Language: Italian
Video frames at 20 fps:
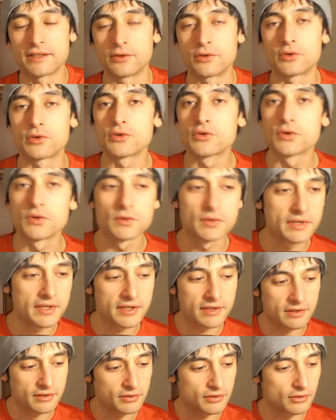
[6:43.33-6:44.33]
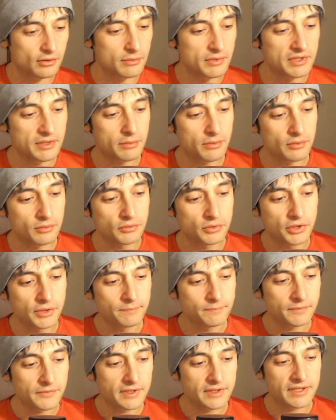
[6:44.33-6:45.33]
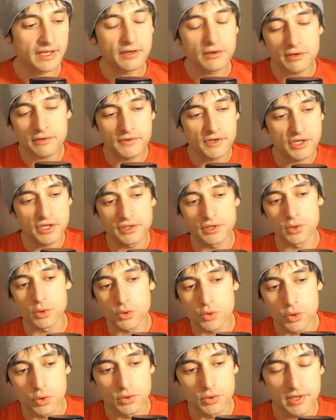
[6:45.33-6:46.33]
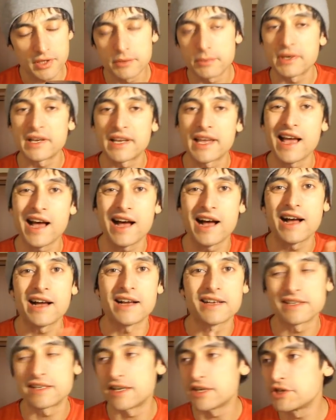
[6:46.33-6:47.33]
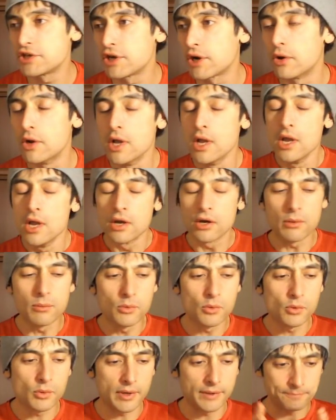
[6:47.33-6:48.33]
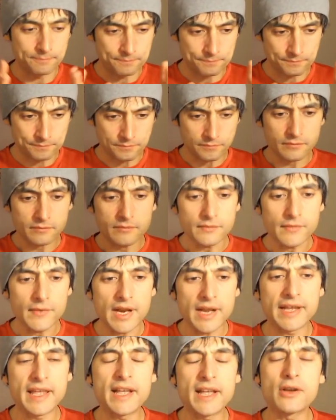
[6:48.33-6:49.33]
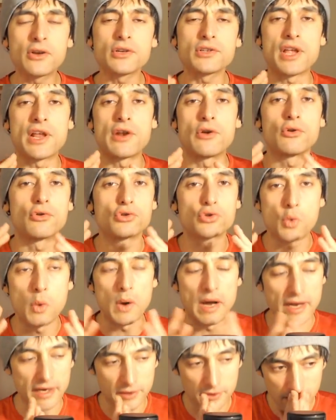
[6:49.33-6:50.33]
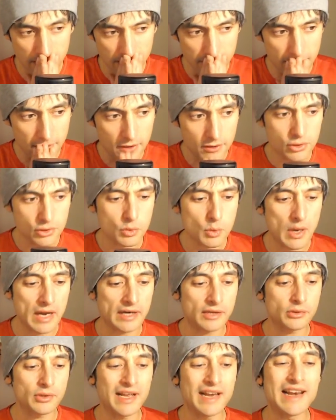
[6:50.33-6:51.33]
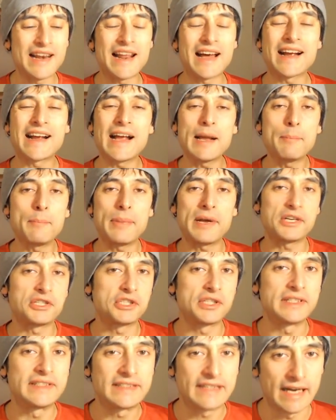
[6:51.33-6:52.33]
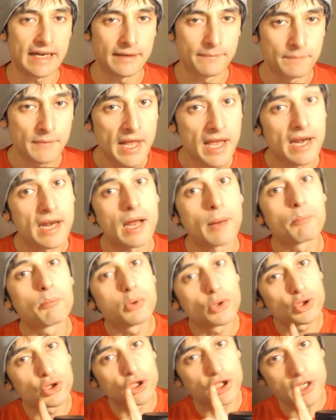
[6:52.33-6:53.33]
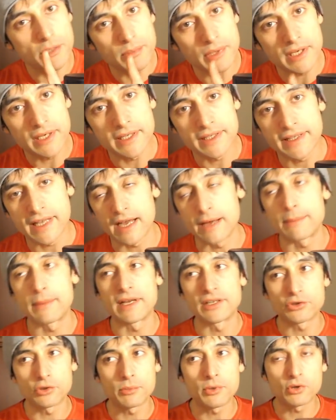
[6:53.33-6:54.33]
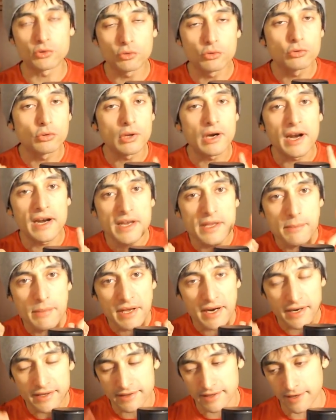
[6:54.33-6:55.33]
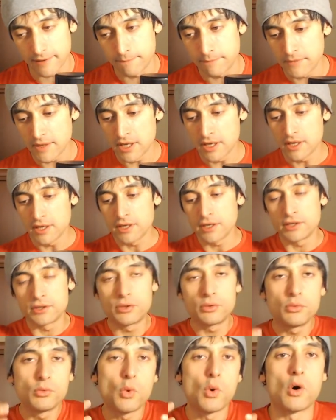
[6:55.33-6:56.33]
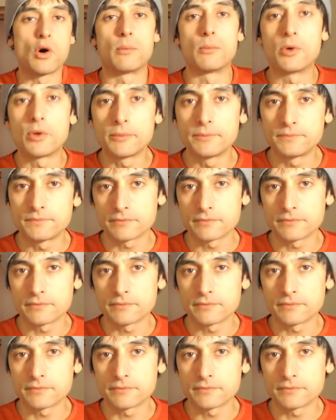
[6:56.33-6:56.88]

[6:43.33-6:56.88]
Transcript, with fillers: o Rososen, non so come si pronunci, se è norvegese Rososen, perché AA si legge O. Comunque, che cos'è lo sguardo? Allora, lo sguardo è la capacità, la possibilità, ma soprattutto la libertà di un uomo